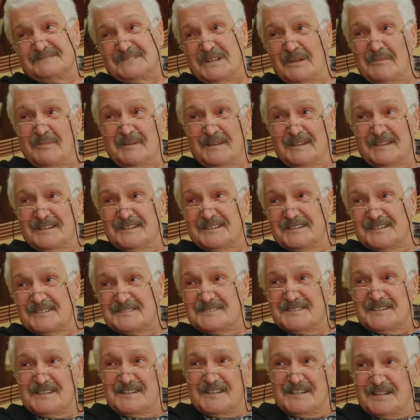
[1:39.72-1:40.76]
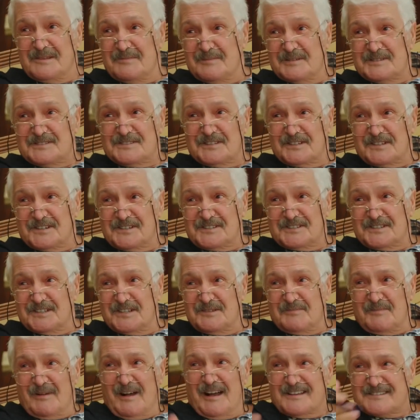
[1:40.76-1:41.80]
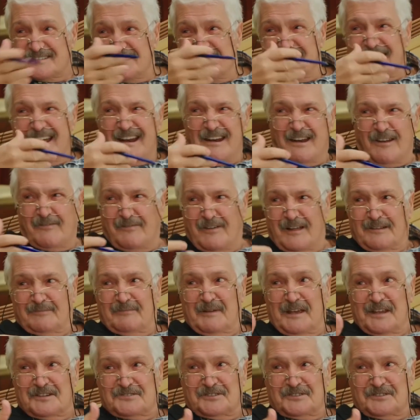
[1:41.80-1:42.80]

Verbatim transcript: Tabii kızı ikide bir sıkıştırıp ağzından laf almaya